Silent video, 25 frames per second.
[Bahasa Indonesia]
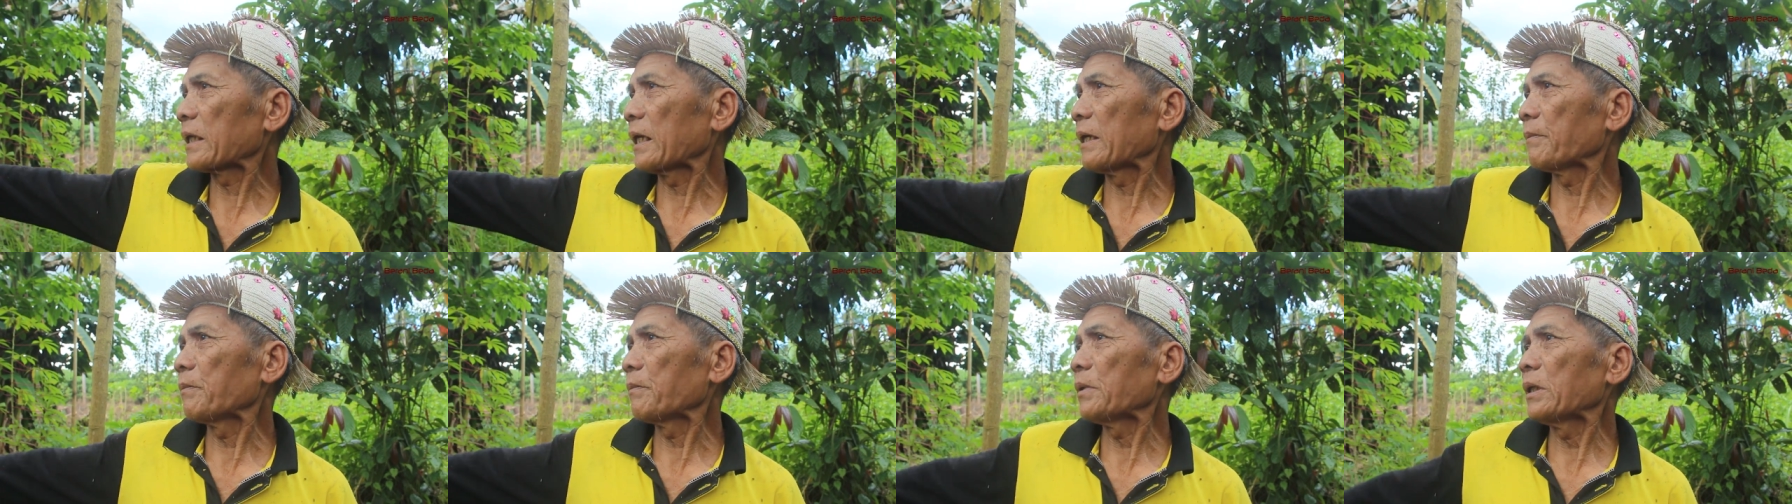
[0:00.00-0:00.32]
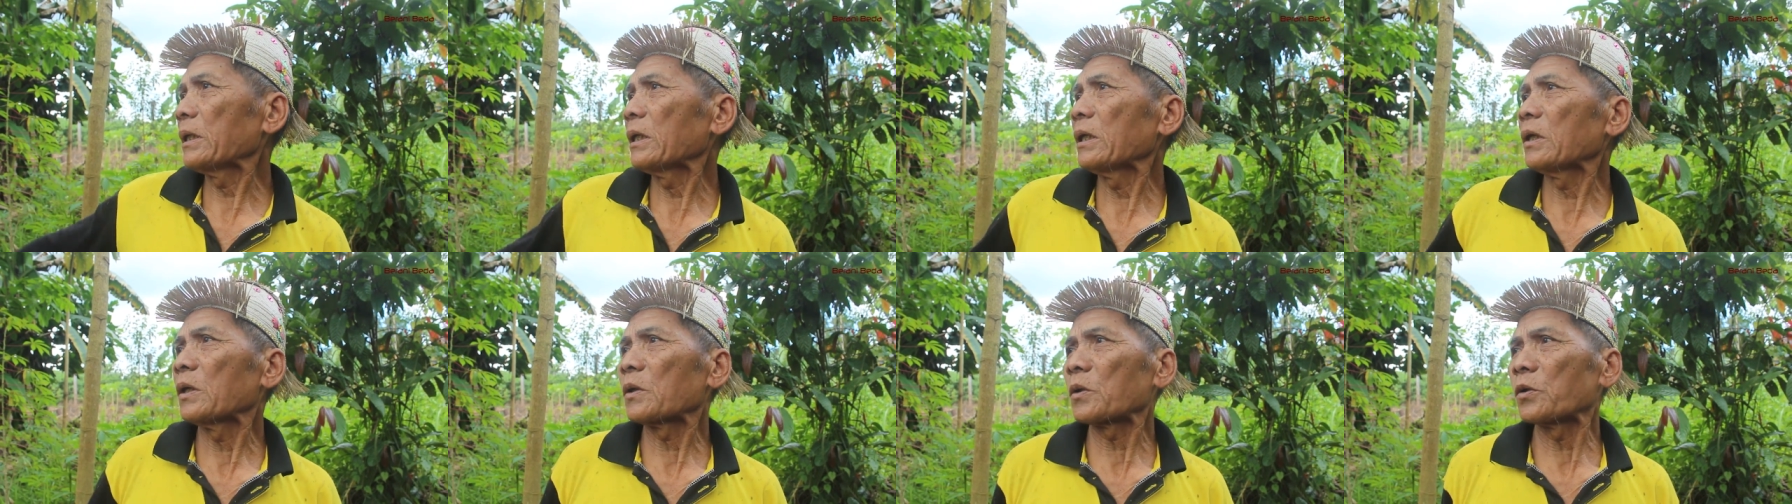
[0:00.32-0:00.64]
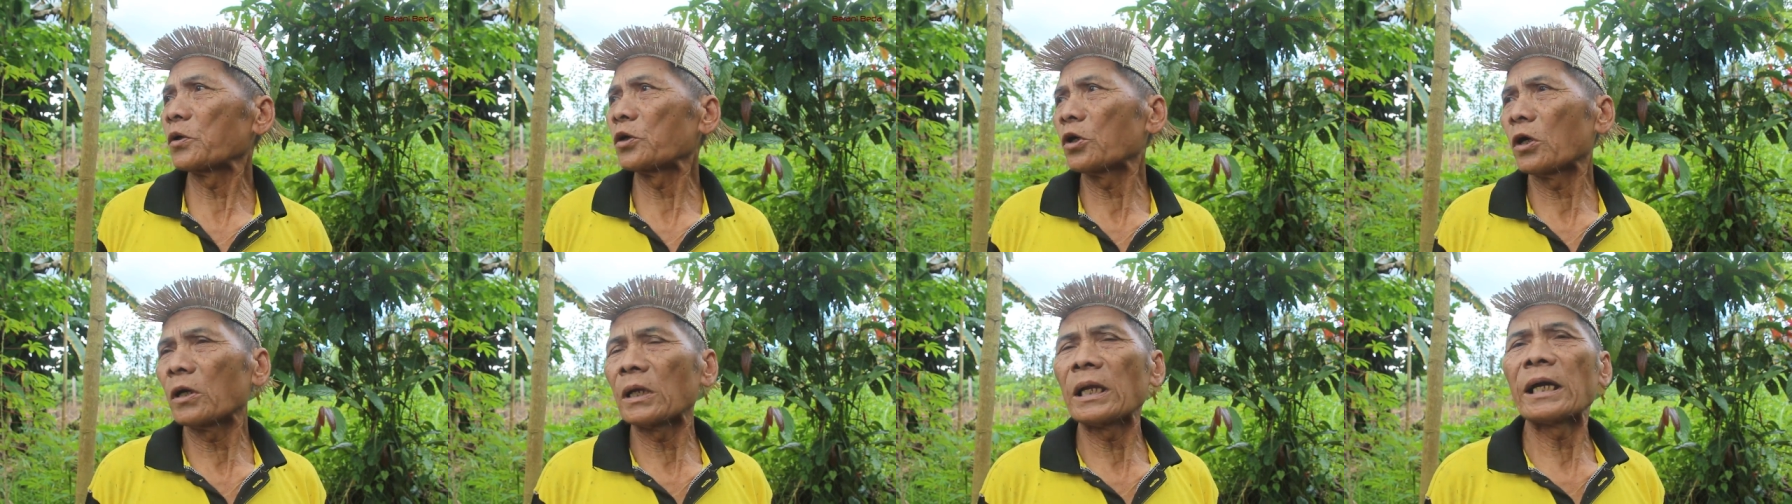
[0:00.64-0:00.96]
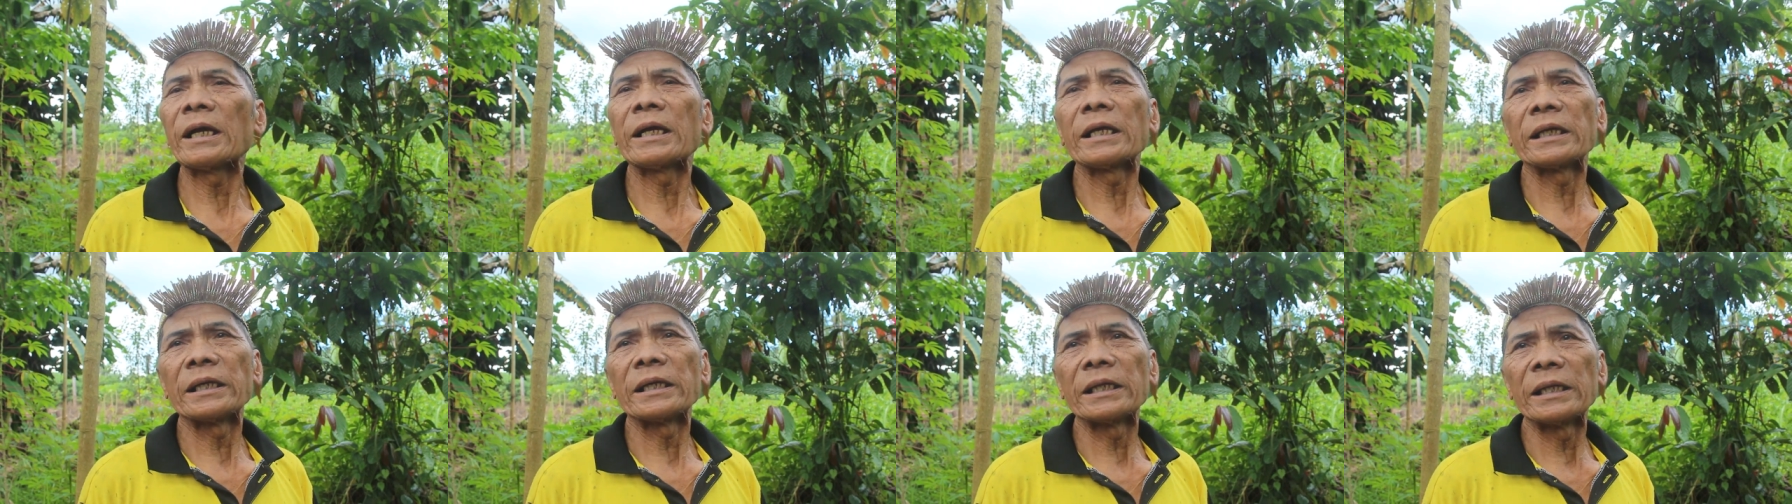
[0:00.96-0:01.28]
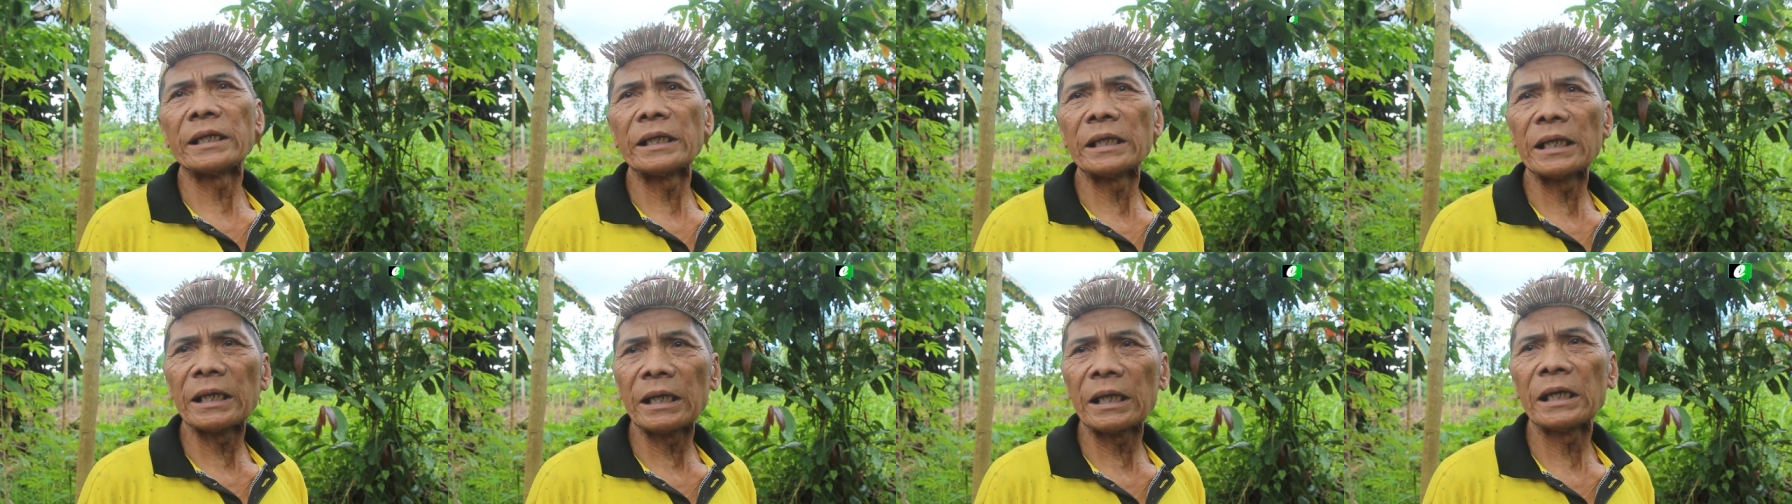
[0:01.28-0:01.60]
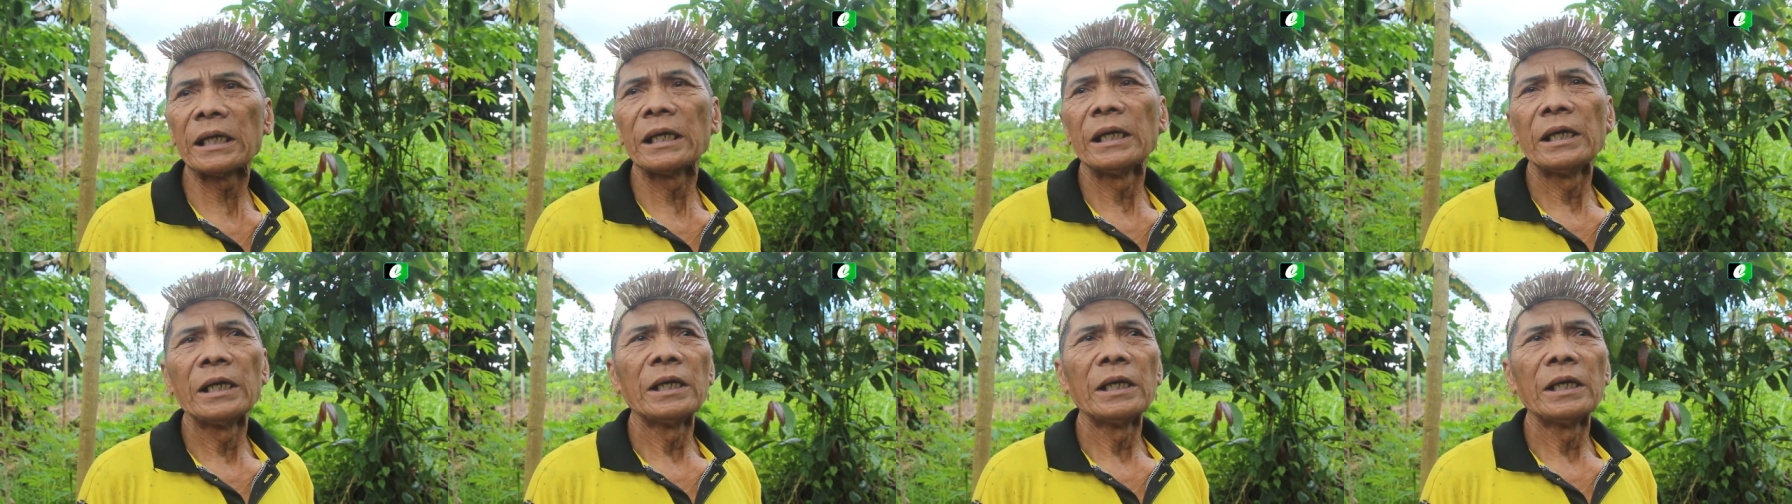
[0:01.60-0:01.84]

kami royong lah ginilah